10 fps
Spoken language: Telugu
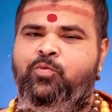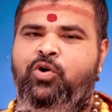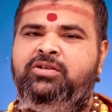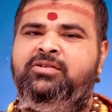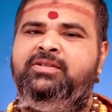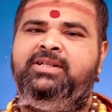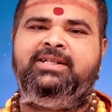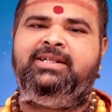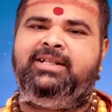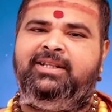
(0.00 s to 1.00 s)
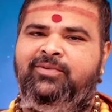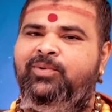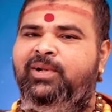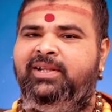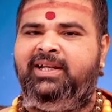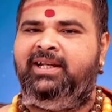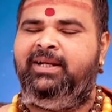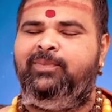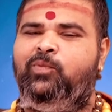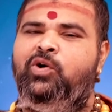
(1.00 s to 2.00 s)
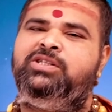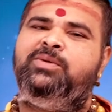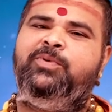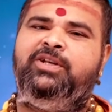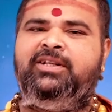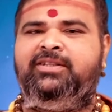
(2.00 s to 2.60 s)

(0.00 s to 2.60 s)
మోసం చేసే తత్వం ఉండదు కానీ మోసపోయే